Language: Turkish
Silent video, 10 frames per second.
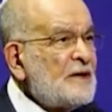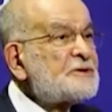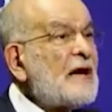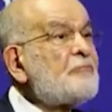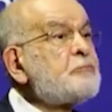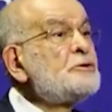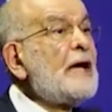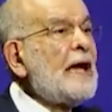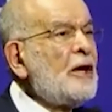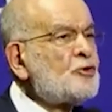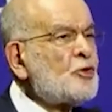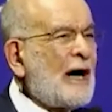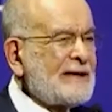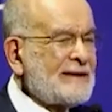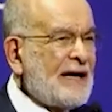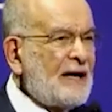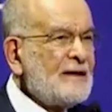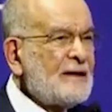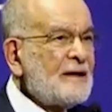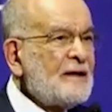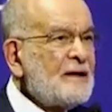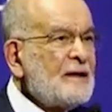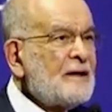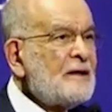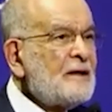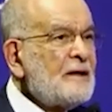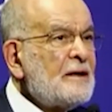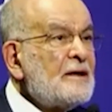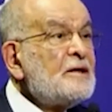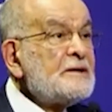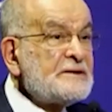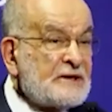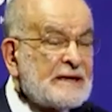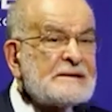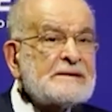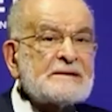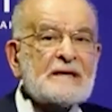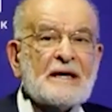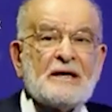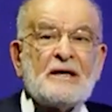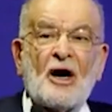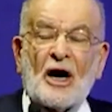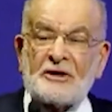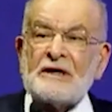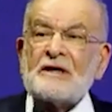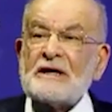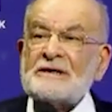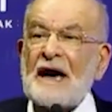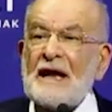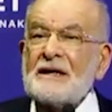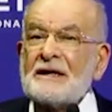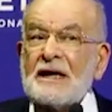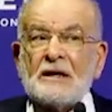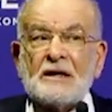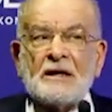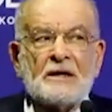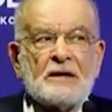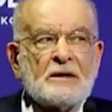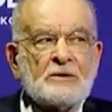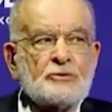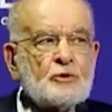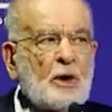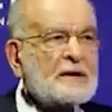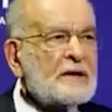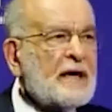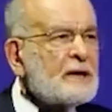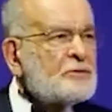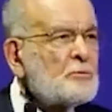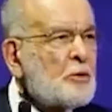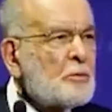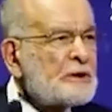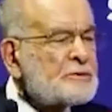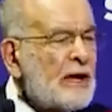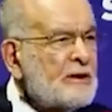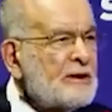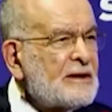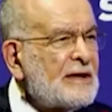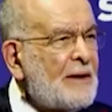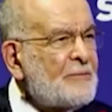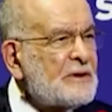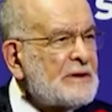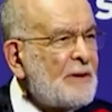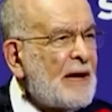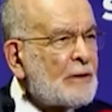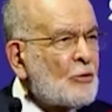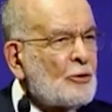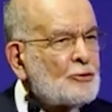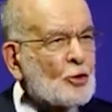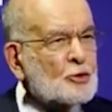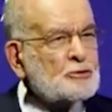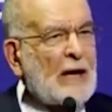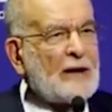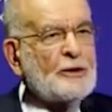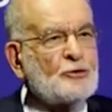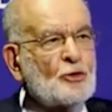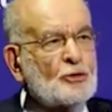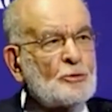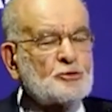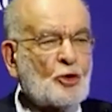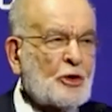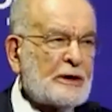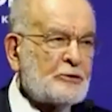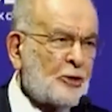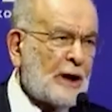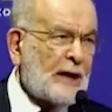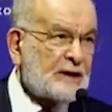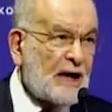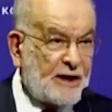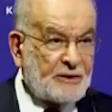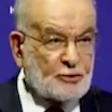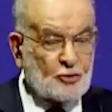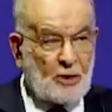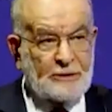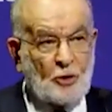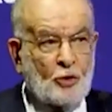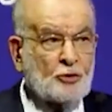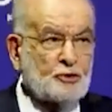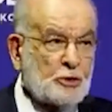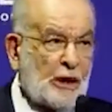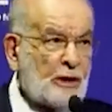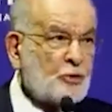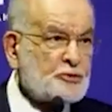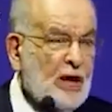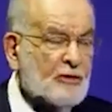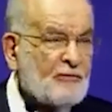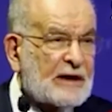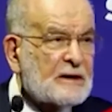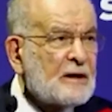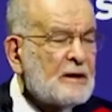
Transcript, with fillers: İsraf bu değil şu anda. Siz hakikaten şu anda Cumhurbaşkanlığının emrinde ben 19 zannediyordum. Sonra diyorlar ki hayır şu anda 13 tane uçak var.